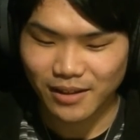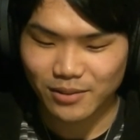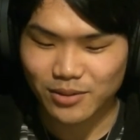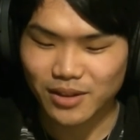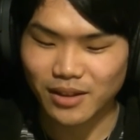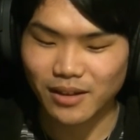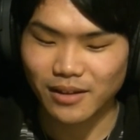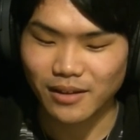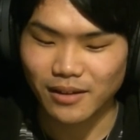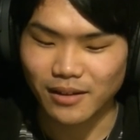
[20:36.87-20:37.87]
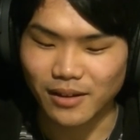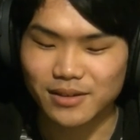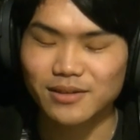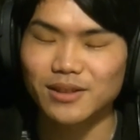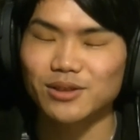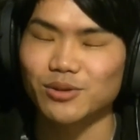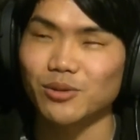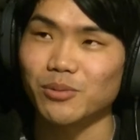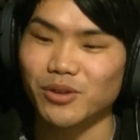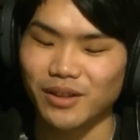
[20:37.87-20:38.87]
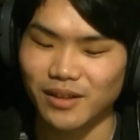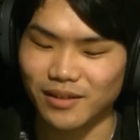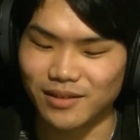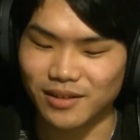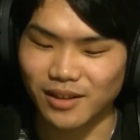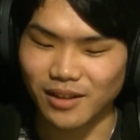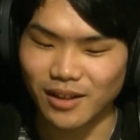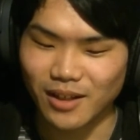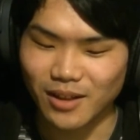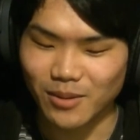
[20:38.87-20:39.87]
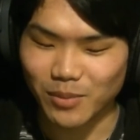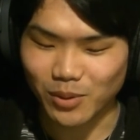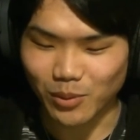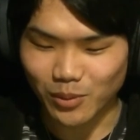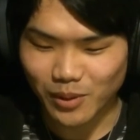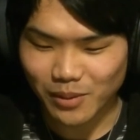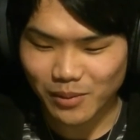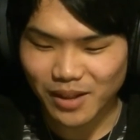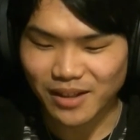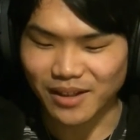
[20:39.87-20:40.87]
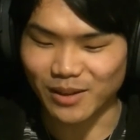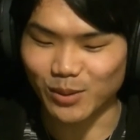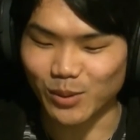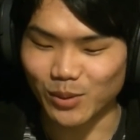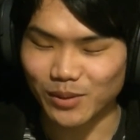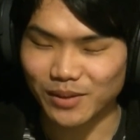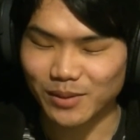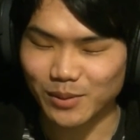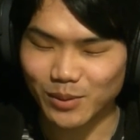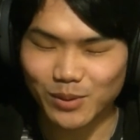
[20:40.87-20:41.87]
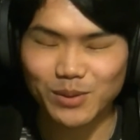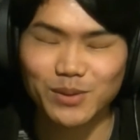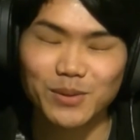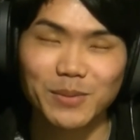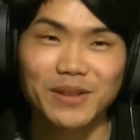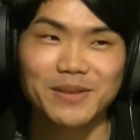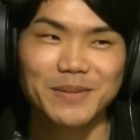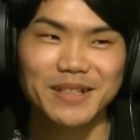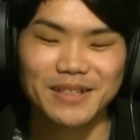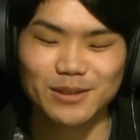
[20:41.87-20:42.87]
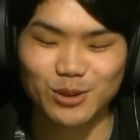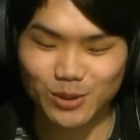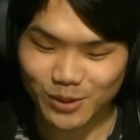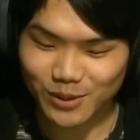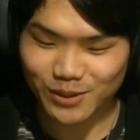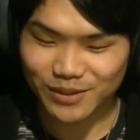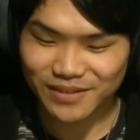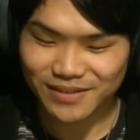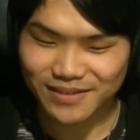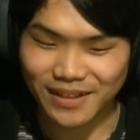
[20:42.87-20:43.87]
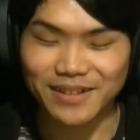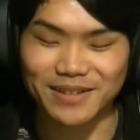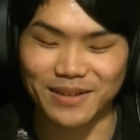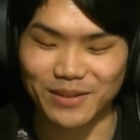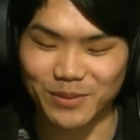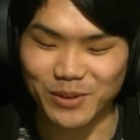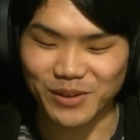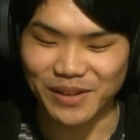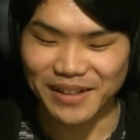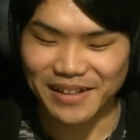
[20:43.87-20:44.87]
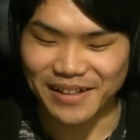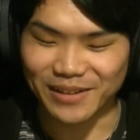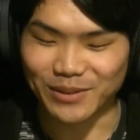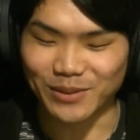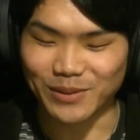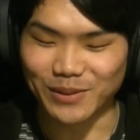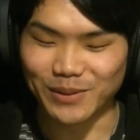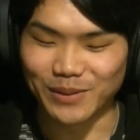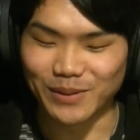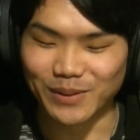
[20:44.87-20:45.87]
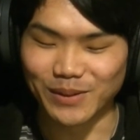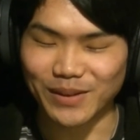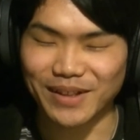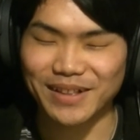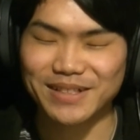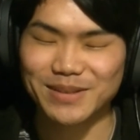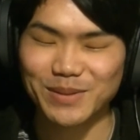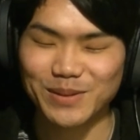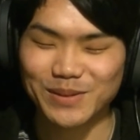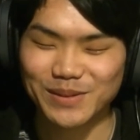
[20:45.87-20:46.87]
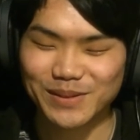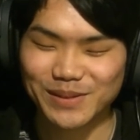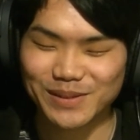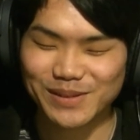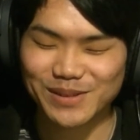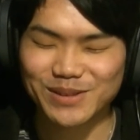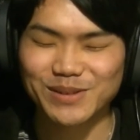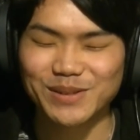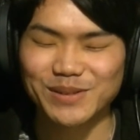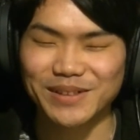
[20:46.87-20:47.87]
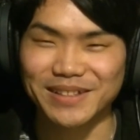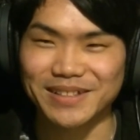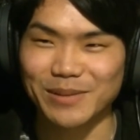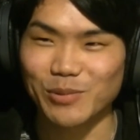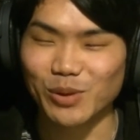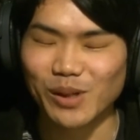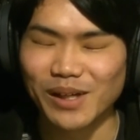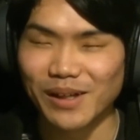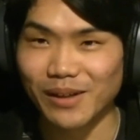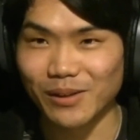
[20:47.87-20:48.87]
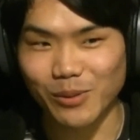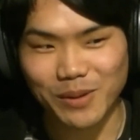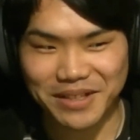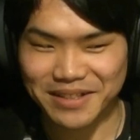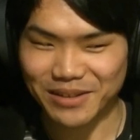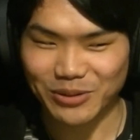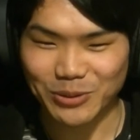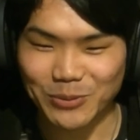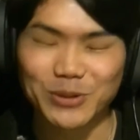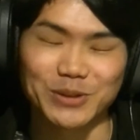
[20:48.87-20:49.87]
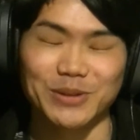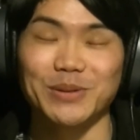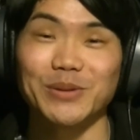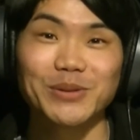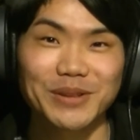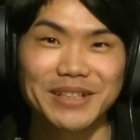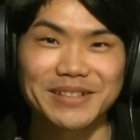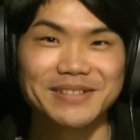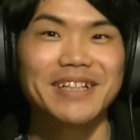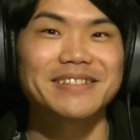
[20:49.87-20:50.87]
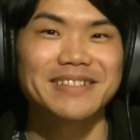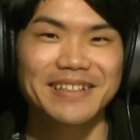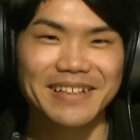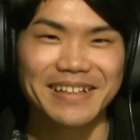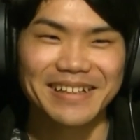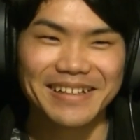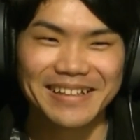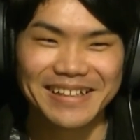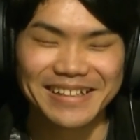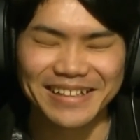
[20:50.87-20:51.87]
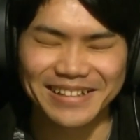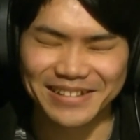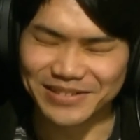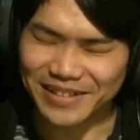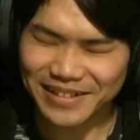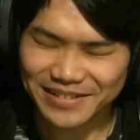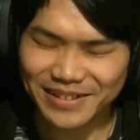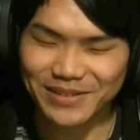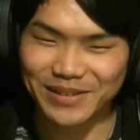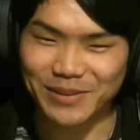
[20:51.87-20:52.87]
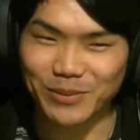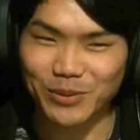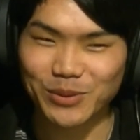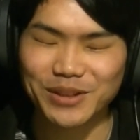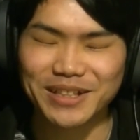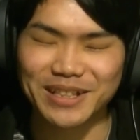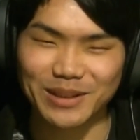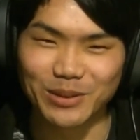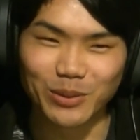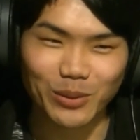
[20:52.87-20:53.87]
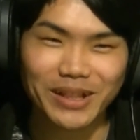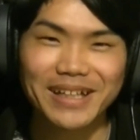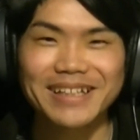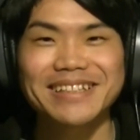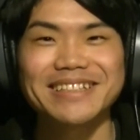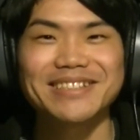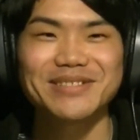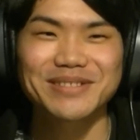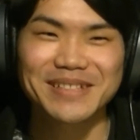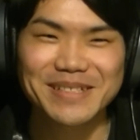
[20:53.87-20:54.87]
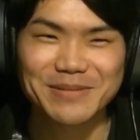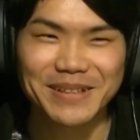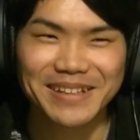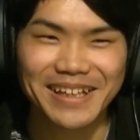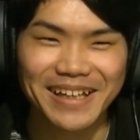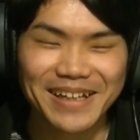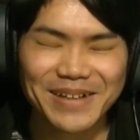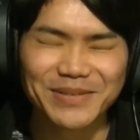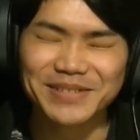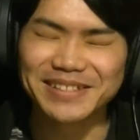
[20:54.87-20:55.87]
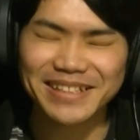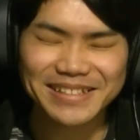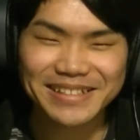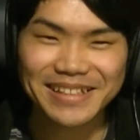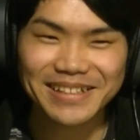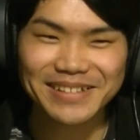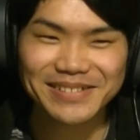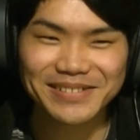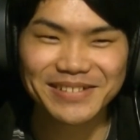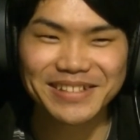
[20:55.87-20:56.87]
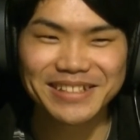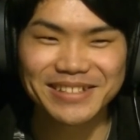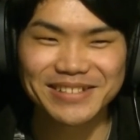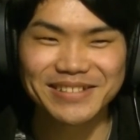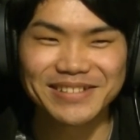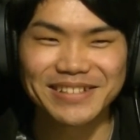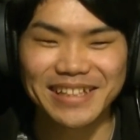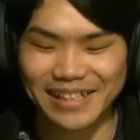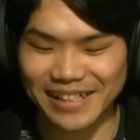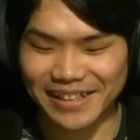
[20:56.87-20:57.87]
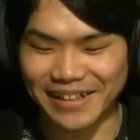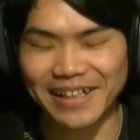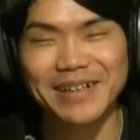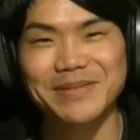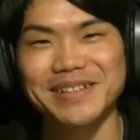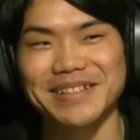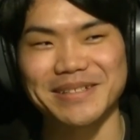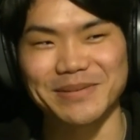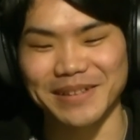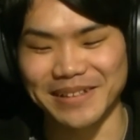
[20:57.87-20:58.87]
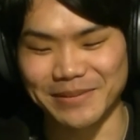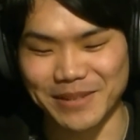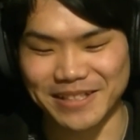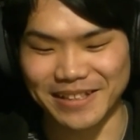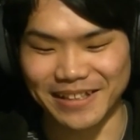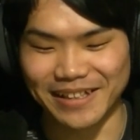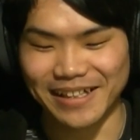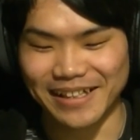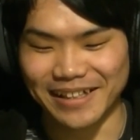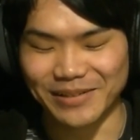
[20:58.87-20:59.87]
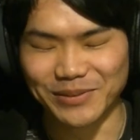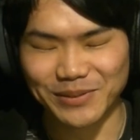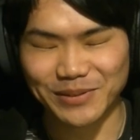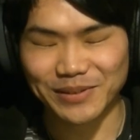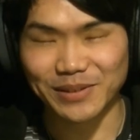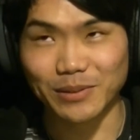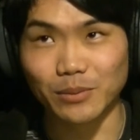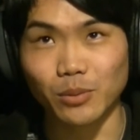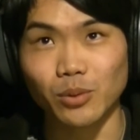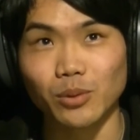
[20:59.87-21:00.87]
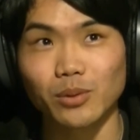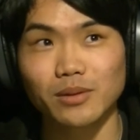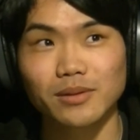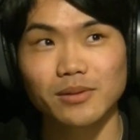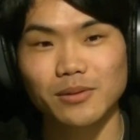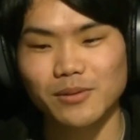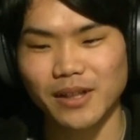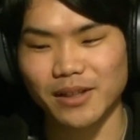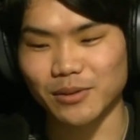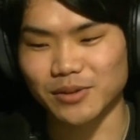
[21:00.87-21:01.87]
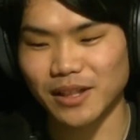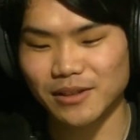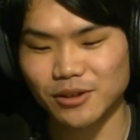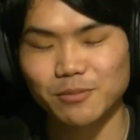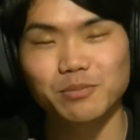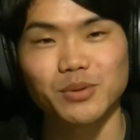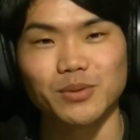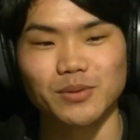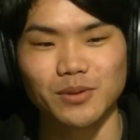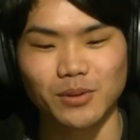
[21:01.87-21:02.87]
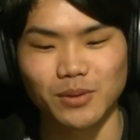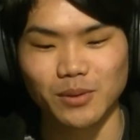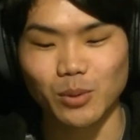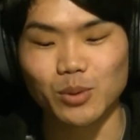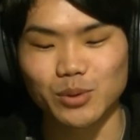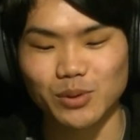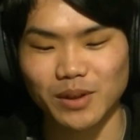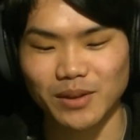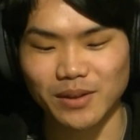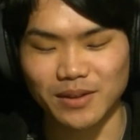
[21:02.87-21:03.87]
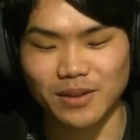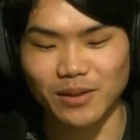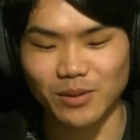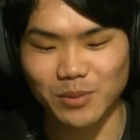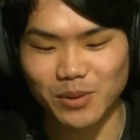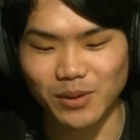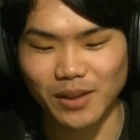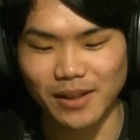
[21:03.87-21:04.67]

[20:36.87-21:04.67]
そして初ラジオの思い出なんですが、まあ、これは、えっと、この番組収録なんですけれども、えっと、初めの収録はですねもう小林さんと僕本当にグダグダでやグダグダというかもう本当にお互い緊張してしまって全然本当に収録が長引いてしまいましてねほんもう今回この30分の放送なんですけれども